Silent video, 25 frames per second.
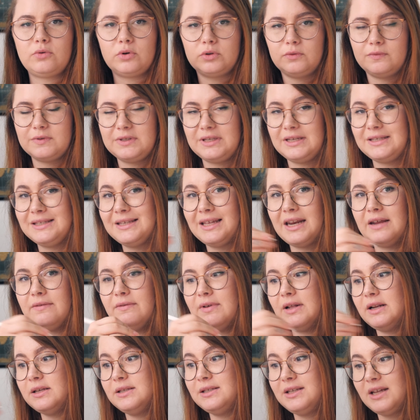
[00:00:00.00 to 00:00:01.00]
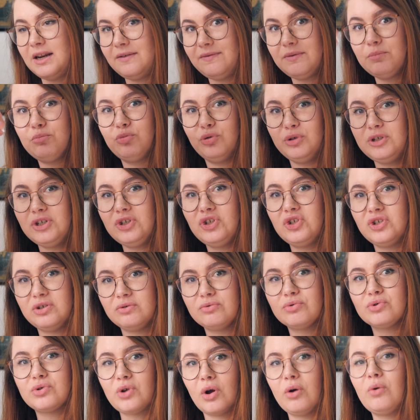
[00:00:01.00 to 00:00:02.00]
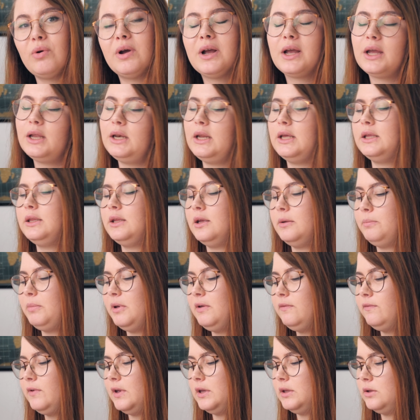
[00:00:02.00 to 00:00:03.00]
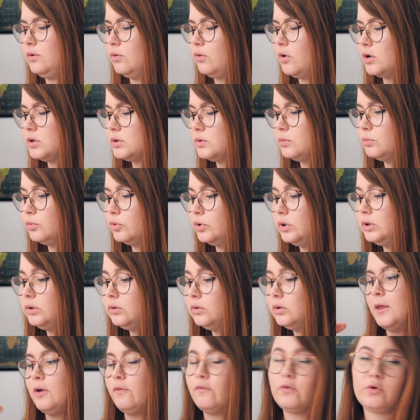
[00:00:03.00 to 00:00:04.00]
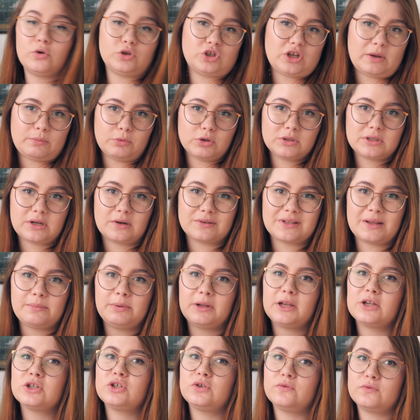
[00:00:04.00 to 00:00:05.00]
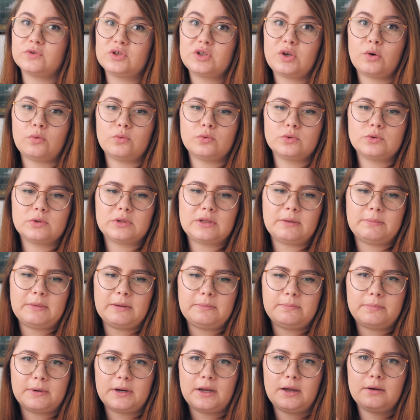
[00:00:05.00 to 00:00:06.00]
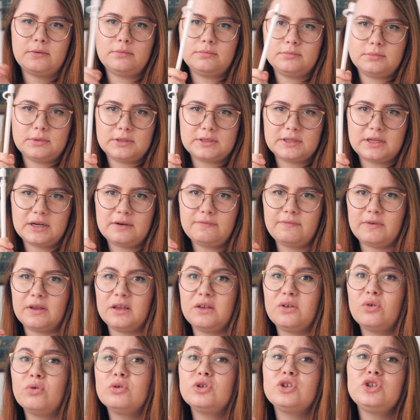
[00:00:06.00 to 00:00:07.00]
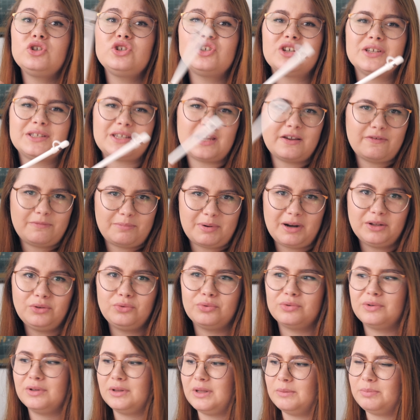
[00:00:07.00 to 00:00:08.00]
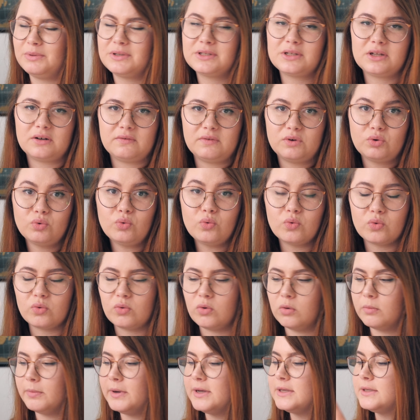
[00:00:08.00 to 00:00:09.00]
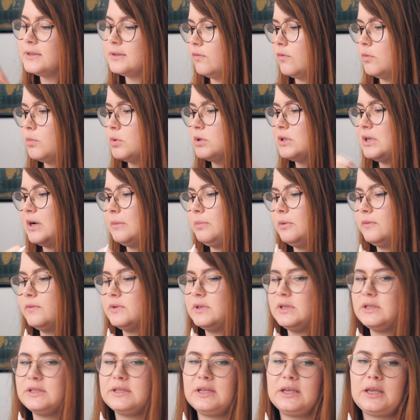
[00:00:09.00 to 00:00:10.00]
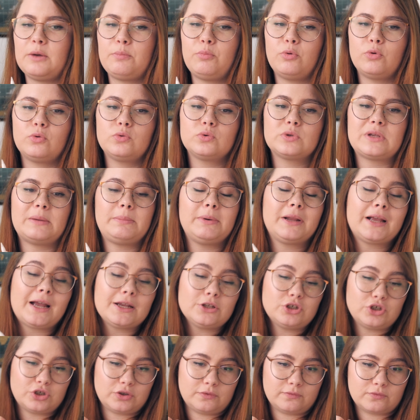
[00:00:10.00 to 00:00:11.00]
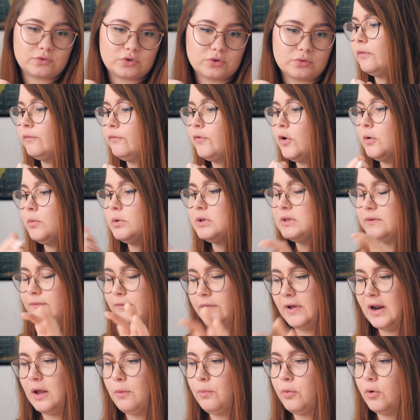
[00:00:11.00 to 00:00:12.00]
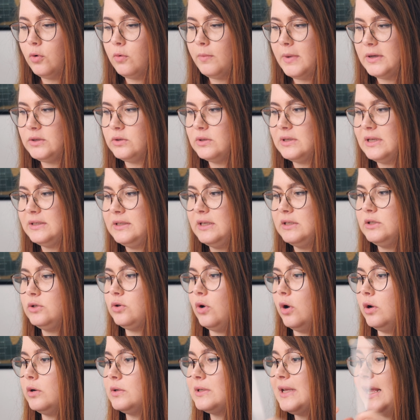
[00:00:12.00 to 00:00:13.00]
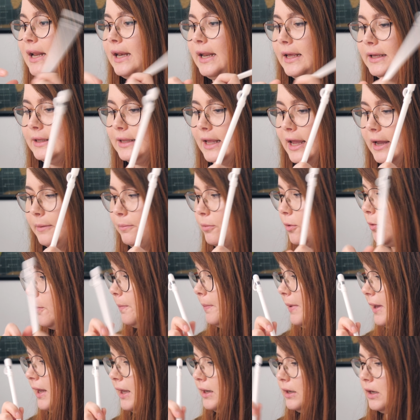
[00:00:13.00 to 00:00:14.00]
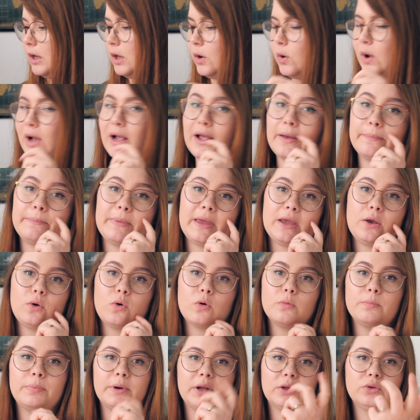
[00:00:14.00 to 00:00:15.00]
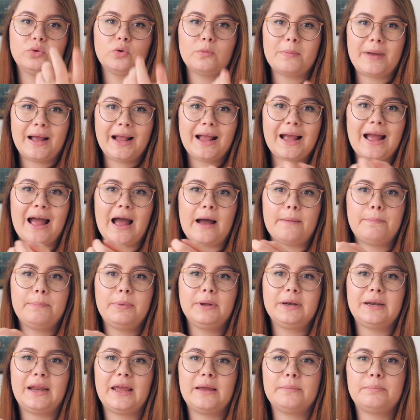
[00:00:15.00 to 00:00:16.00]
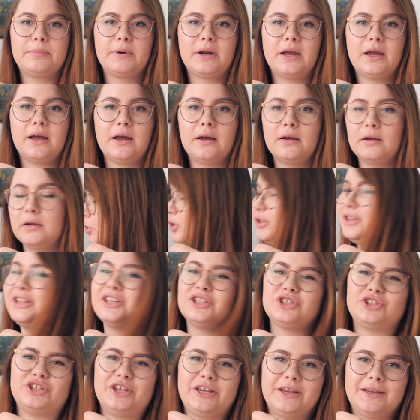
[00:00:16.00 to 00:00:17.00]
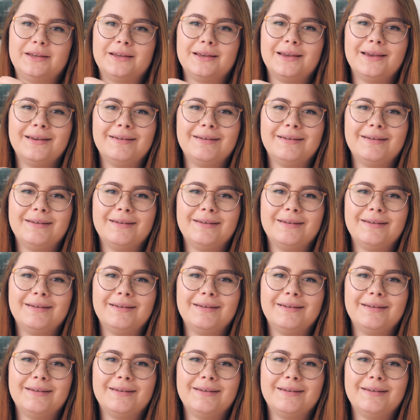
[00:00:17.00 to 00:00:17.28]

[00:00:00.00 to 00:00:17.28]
quando você escreve, ela escreve bonitinho só com a caneta, é perfeito. Eu gosto muito. Eu vou já mostrar os aplicativos que eu uso também para escrever. Hoje em dia serve para tudo, até para escrever no Google, mas vou mostrar para vocês daqui a pouco os aplicativos. Vamos falar um pouco mais dos acessórios. Além da Apple Pen, eu acabei comprando uma capa, né, para proteger